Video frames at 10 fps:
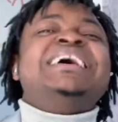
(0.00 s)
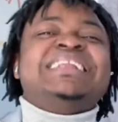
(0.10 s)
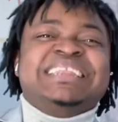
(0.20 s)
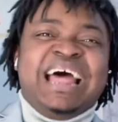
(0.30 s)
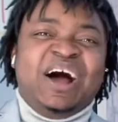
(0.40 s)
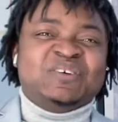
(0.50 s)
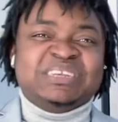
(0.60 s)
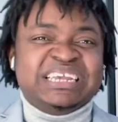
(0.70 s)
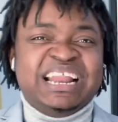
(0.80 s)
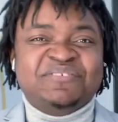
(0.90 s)

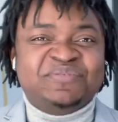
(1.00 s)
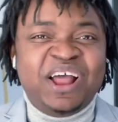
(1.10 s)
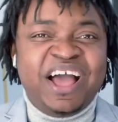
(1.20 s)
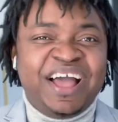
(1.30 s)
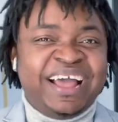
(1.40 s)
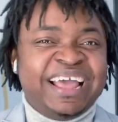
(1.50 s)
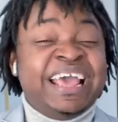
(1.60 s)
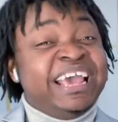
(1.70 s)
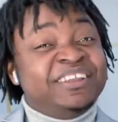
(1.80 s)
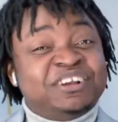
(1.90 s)
d'arroser les fleurs.
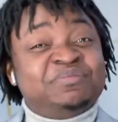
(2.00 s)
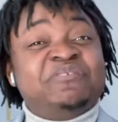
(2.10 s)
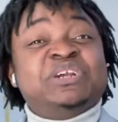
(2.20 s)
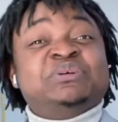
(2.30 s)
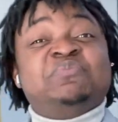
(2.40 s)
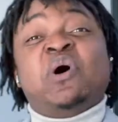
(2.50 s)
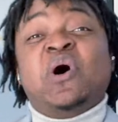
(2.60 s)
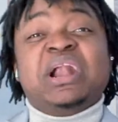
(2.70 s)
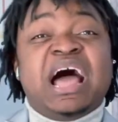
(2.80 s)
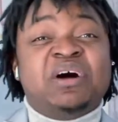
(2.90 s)
Et donc je m'en vais, je
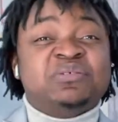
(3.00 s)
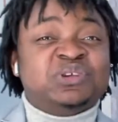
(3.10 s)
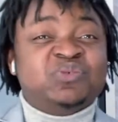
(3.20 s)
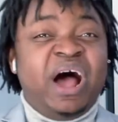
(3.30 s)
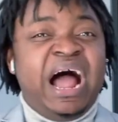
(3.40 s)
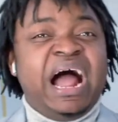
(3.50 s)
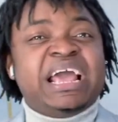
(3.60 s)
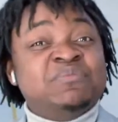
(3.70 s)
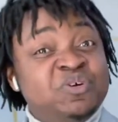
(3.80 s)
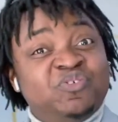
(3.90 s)
prends l'arrosoir
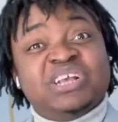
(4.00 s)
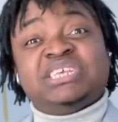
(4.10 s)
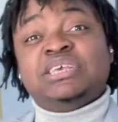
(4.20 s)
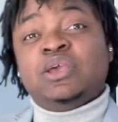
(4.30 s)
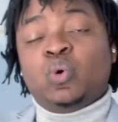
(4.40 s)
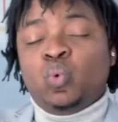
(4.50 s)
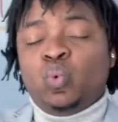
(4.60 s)
et me voici